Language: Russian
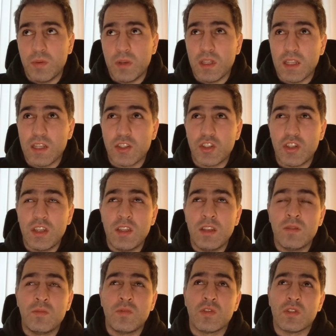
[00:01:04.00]

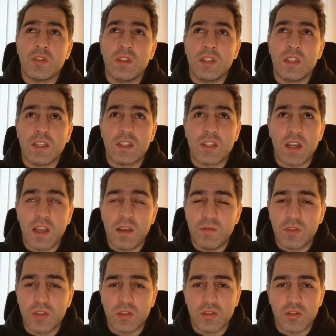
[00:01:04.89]
приложение, можно
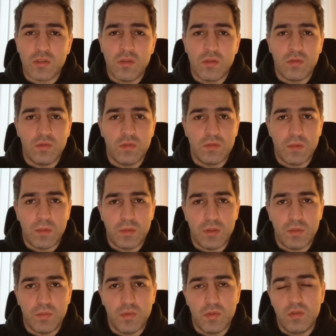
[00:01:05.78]
настраивать кошелек, то есть
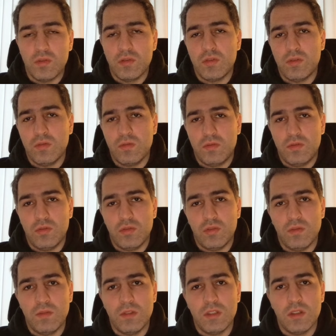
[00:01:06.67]
вообще полностью все,
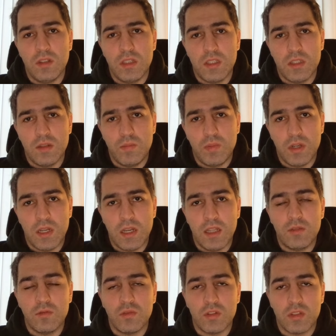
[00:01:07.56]
что вы делаете на
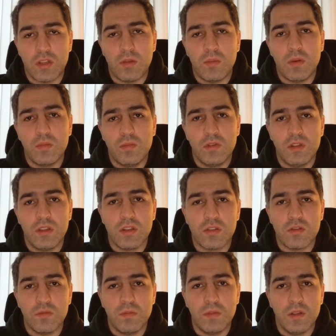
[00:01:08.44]
ПК, то же самое будет
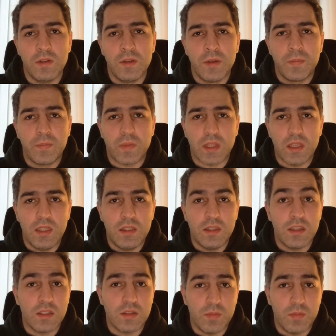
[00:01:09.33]
доступно и на